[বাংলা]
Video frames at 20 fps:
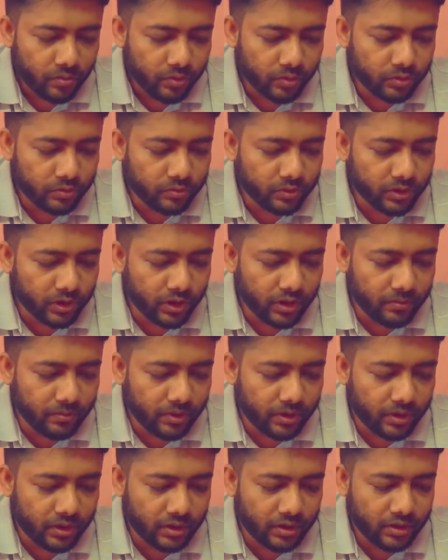প্রথমে
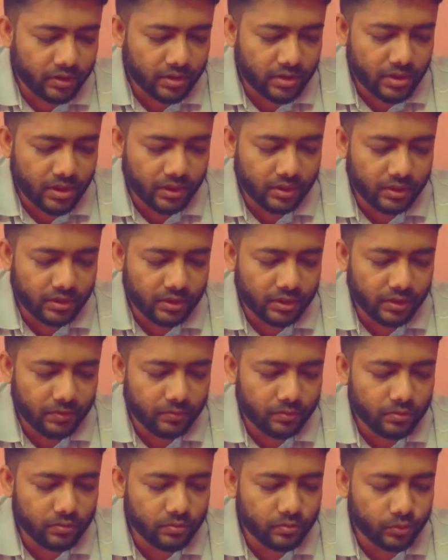আমরা জানতে চাইব
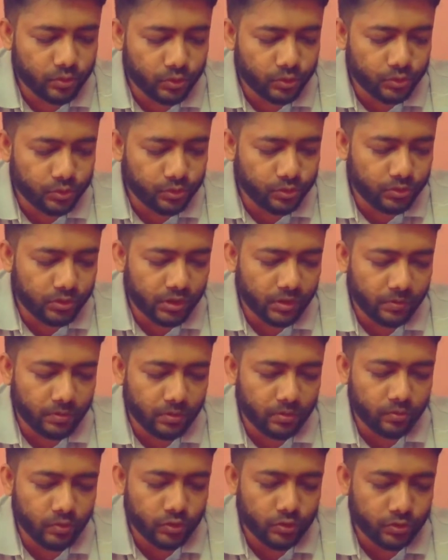মজুদ এবং
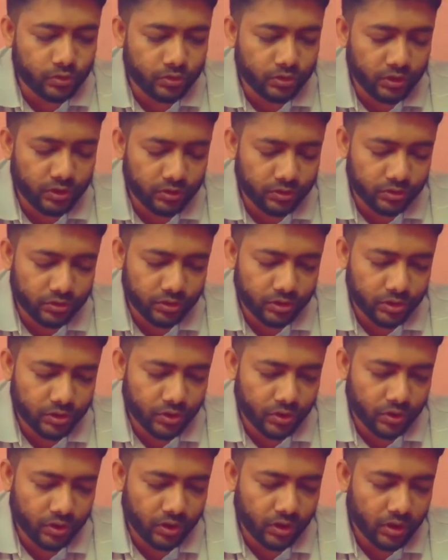মজুদ নিয়ন্ত্রণের
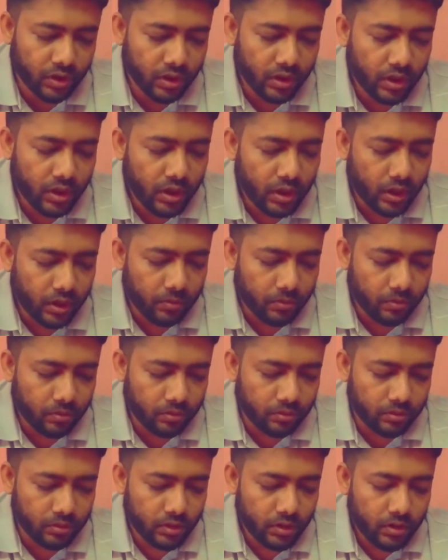সংজ্ঞা এবং
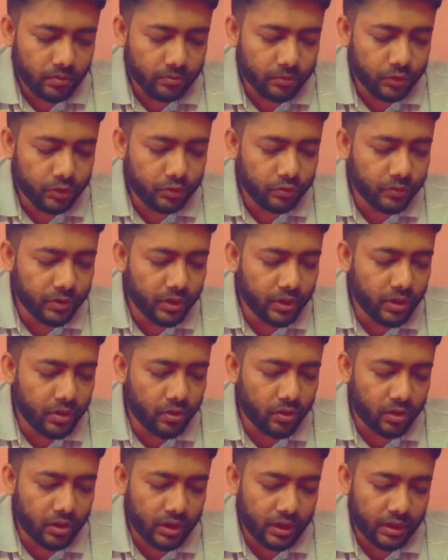মিতব্যয়ী
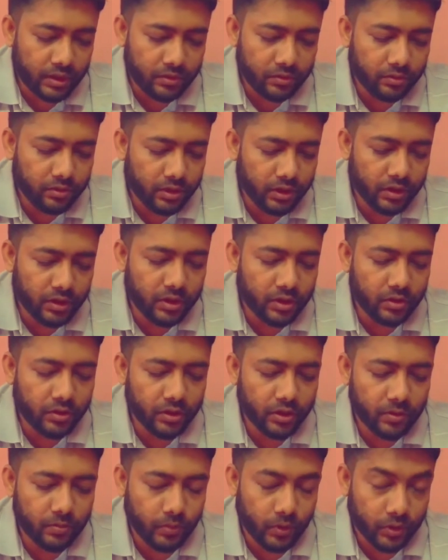লট আয়তন
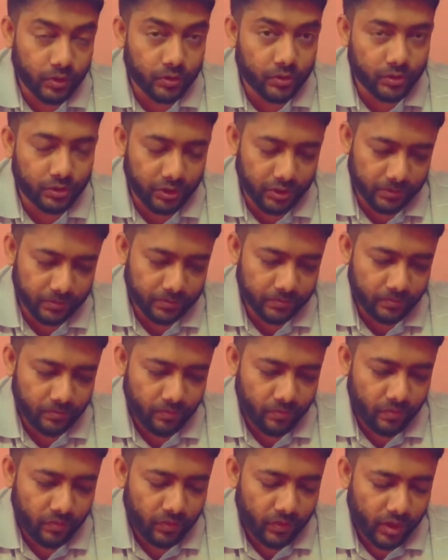নির্ধারণের পদ্ধতি
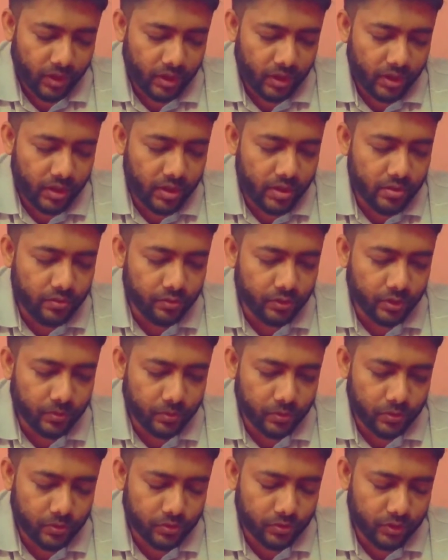এই দুইটা
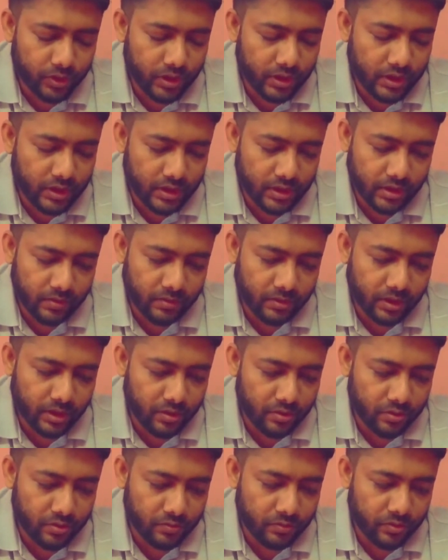প্রশ্ন নিয়ে আজকে আমার
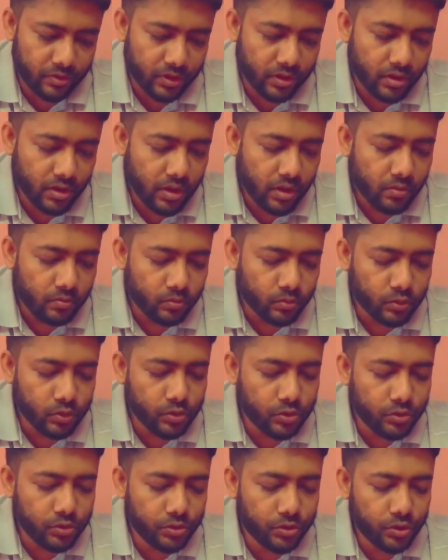আলোচ্য বিষয়
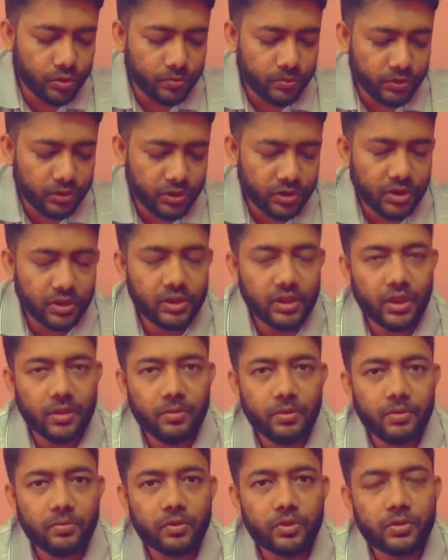মজুদ শব্দটির সাথে
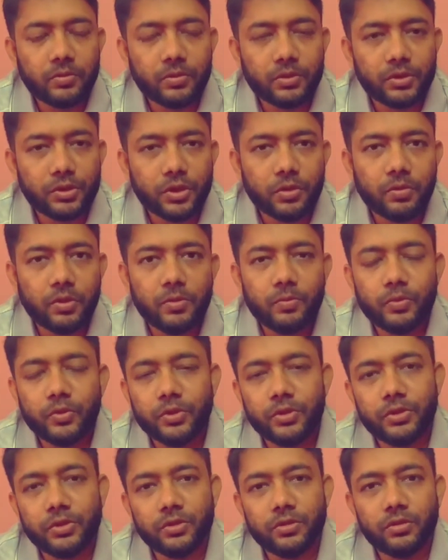আমরা মোটামুটি সবাই
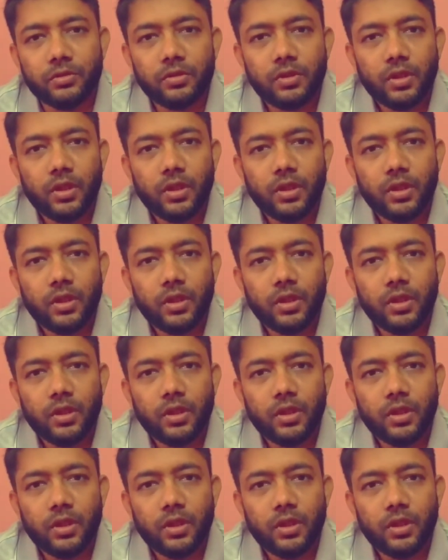পরিচিত